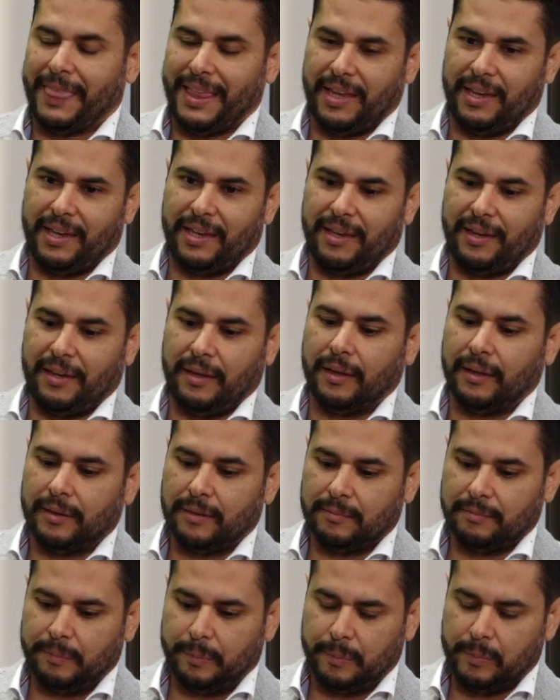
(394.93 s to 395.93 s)
Eh,
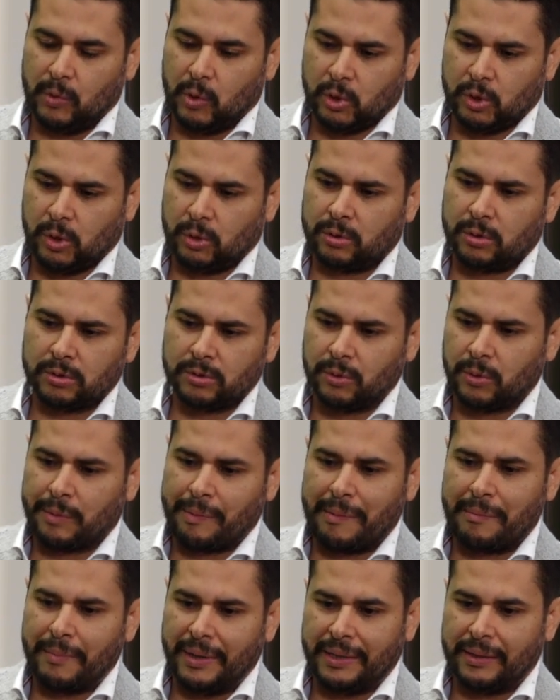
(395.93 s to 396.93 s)
nosotros
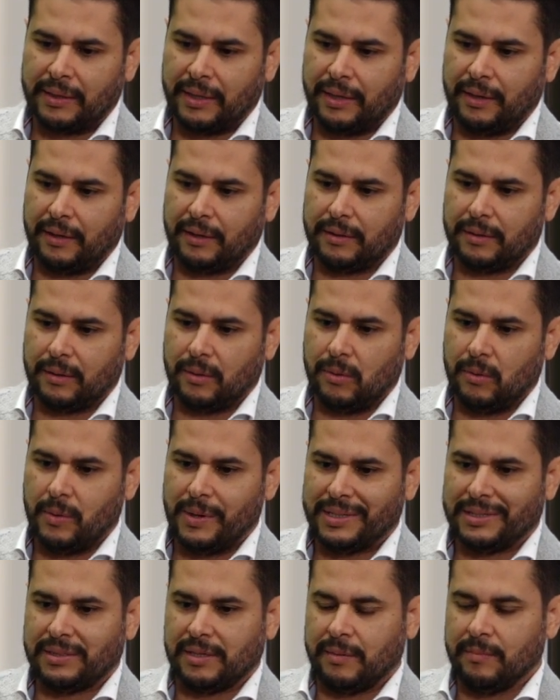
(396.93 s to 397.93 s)
normalmente
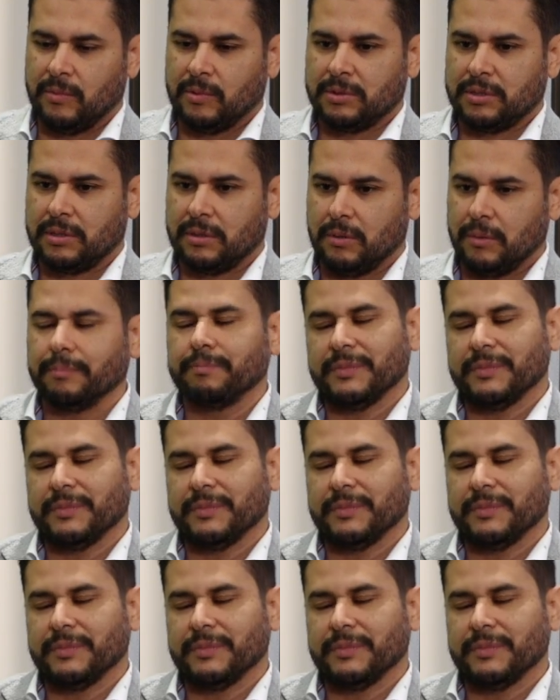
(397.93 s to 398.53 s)
no hacemos,